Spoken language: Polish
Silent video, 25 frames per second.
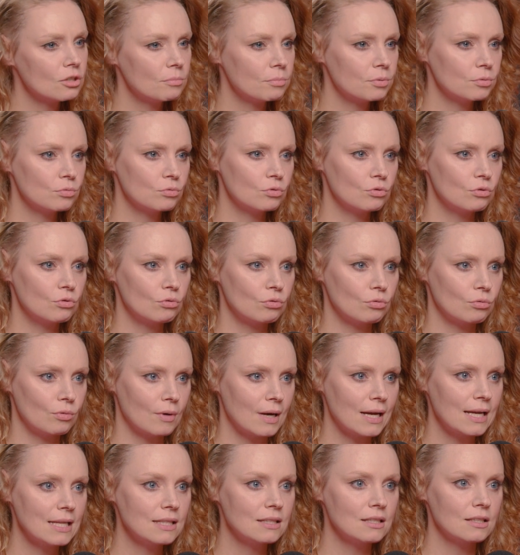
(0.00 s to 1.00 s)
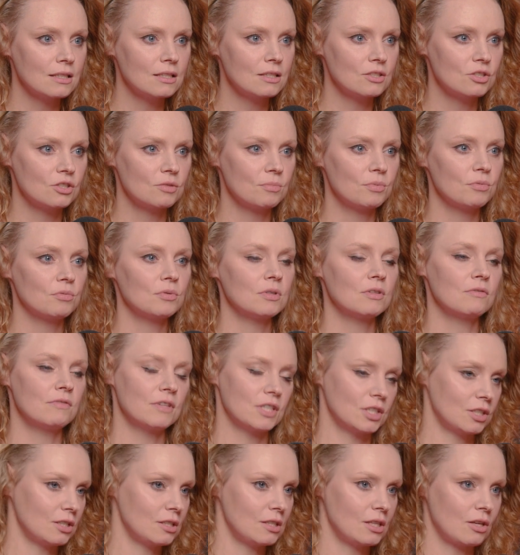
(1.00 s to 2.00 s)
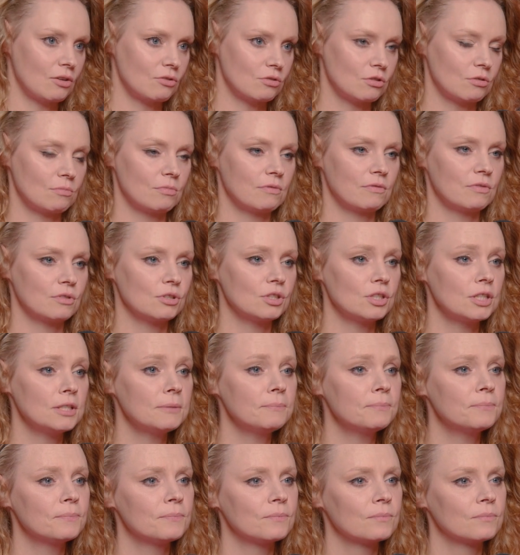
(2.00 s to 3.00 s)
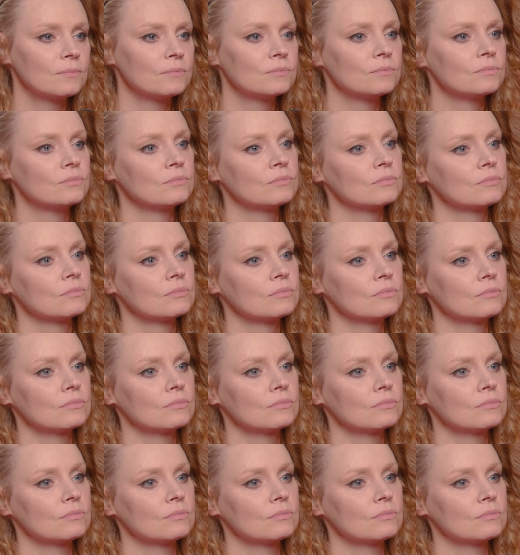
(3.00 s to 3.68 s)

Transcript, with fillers: był duet i że były dwie silne osobowości? Na pewno też,